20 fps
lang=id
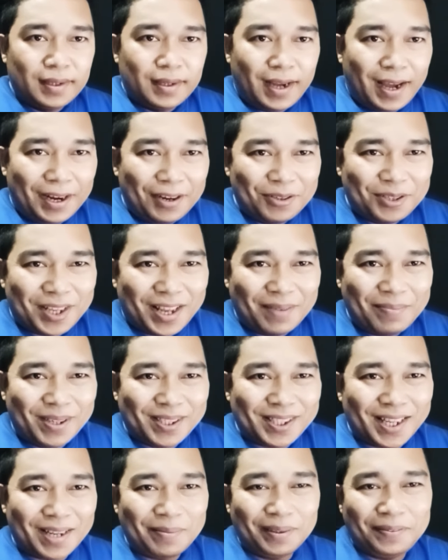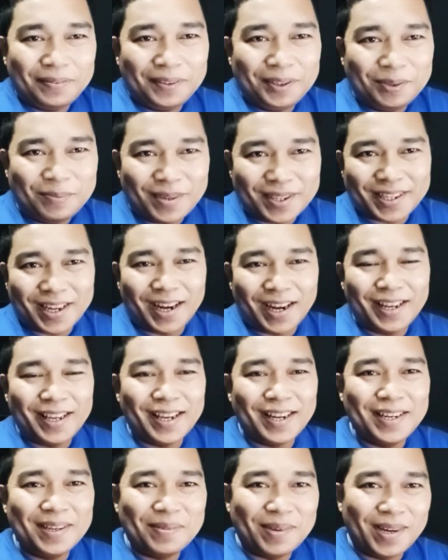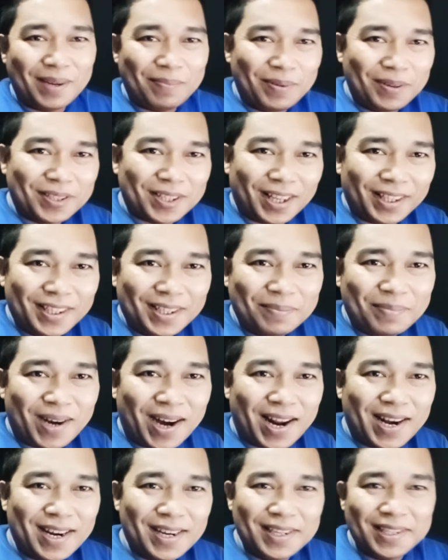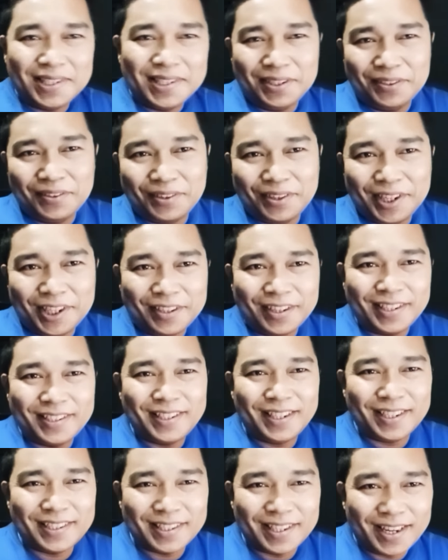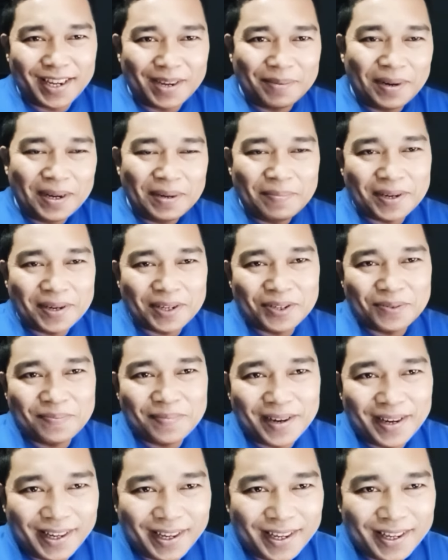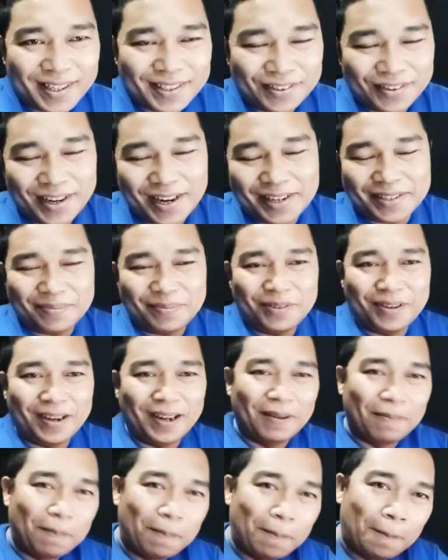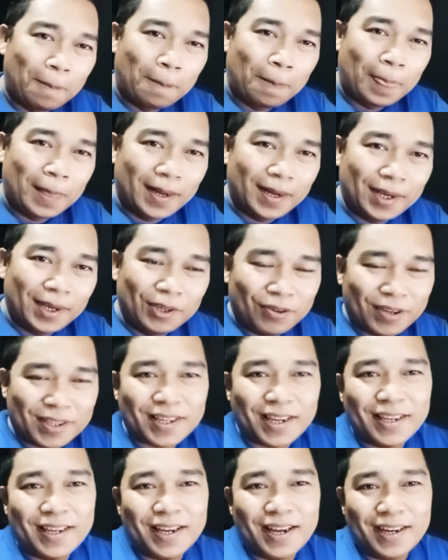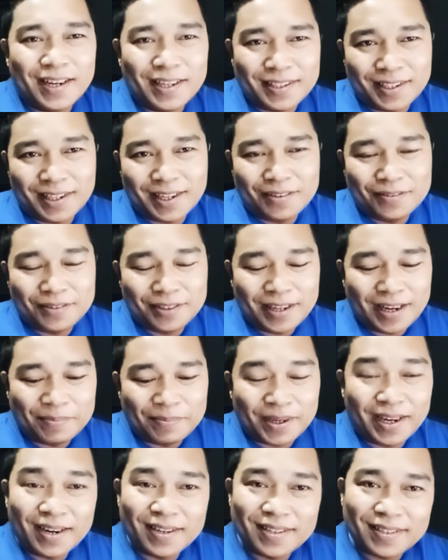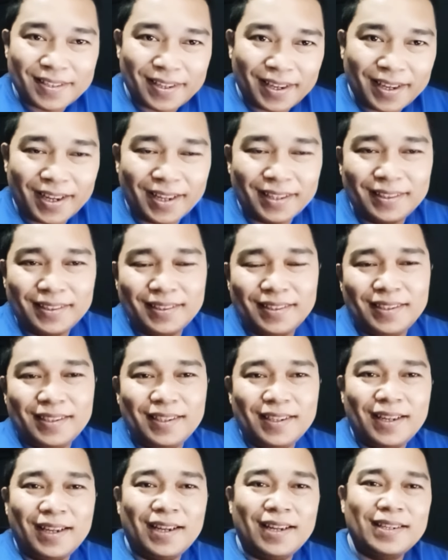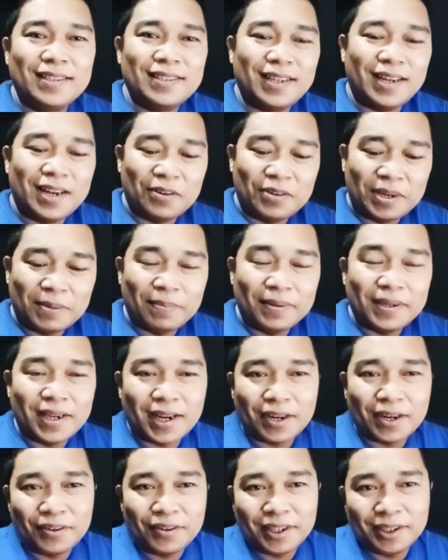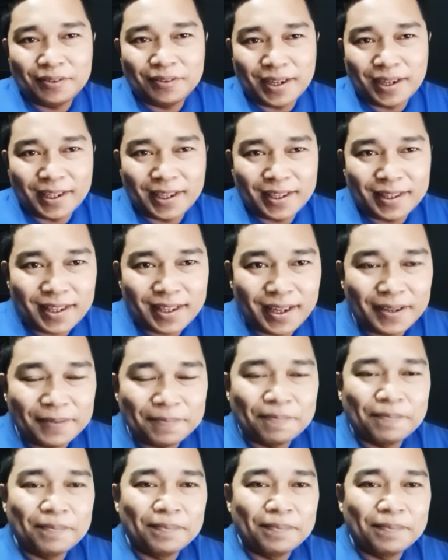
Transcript: Halo sahabat-sahabat VTuber sekalian dimanapun saat ini berada di seluruh Indonesia Senang kembali berjumpa dengan saudara semua Doa saya Anda selalu dalam keadaan sehat dan selalu dipelihara oleh Tuhan kita